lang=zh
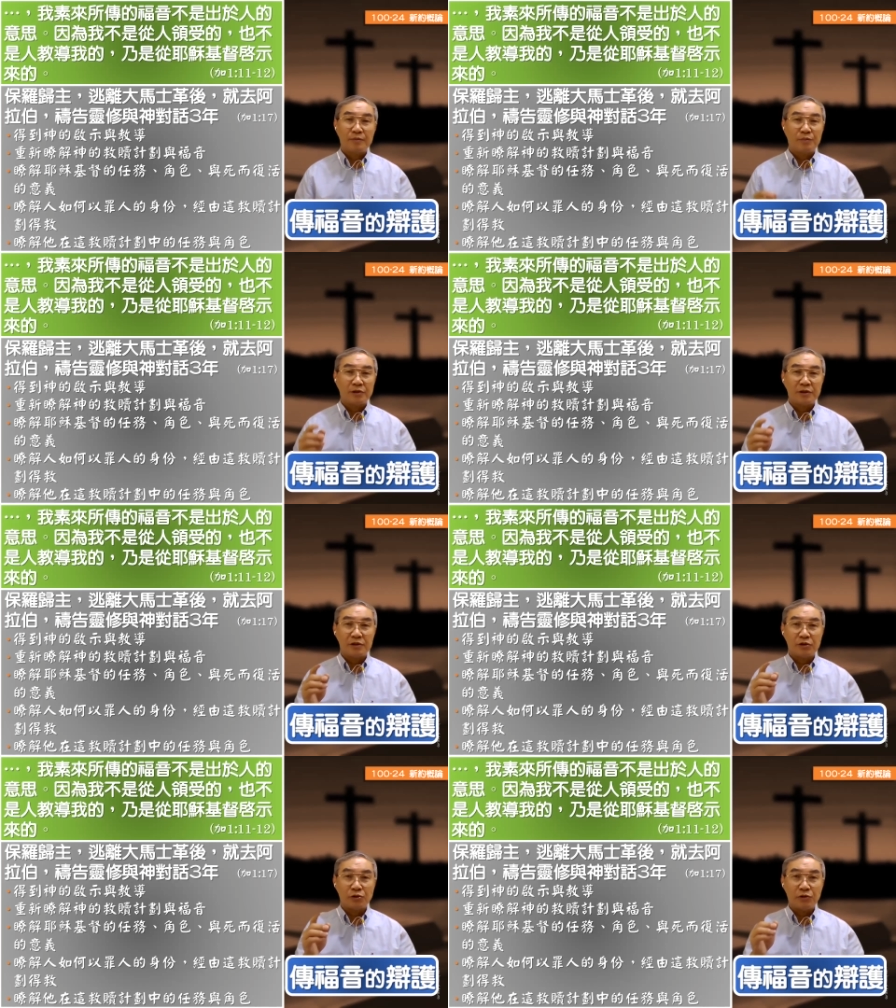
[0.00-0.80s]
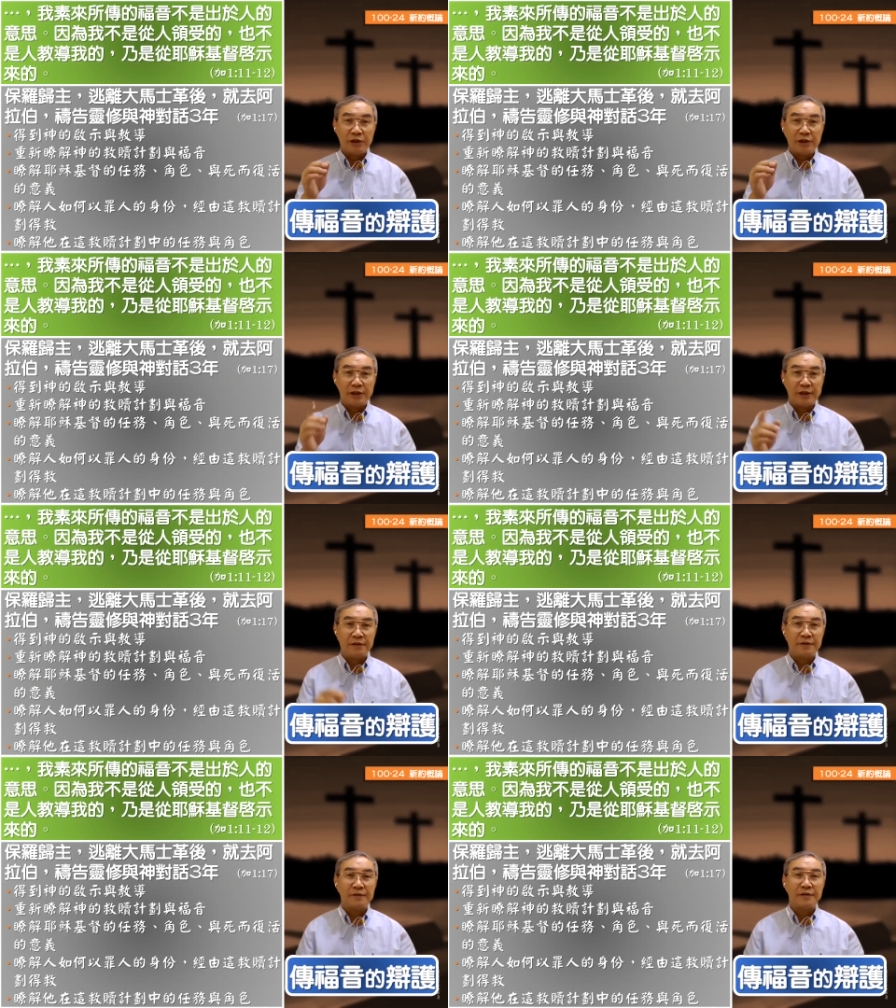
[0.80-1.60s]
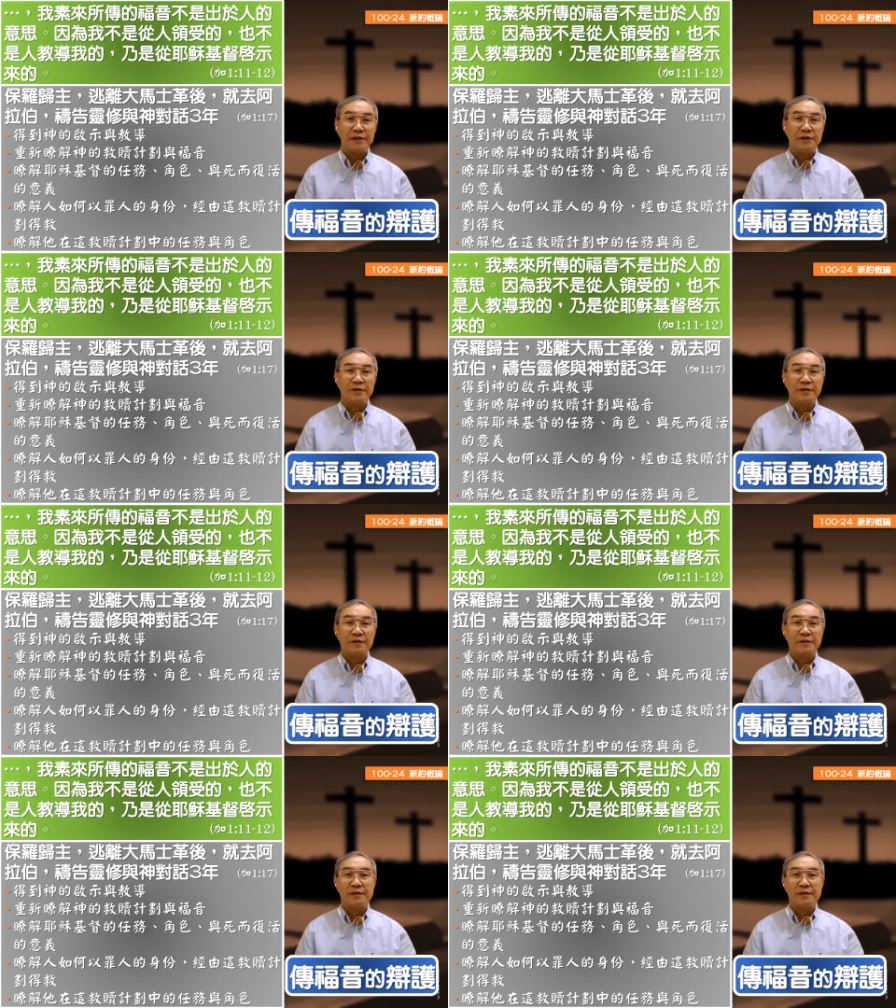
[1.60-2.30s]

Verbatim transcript: 不是出于人的意思，